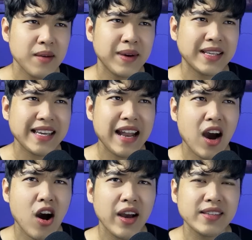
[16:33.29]
Mà xe
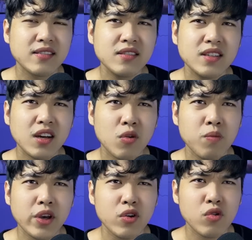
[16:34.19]
đò hồi xưa nó cũng
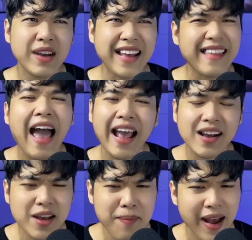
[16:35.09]
kiểu cà tàng á
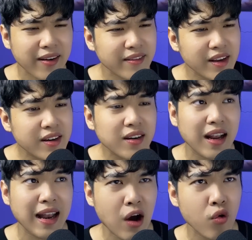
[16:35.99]
các bạn, đi rất là
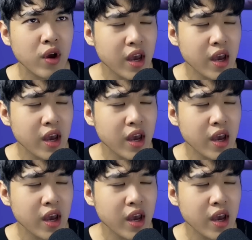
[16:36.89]
lâu.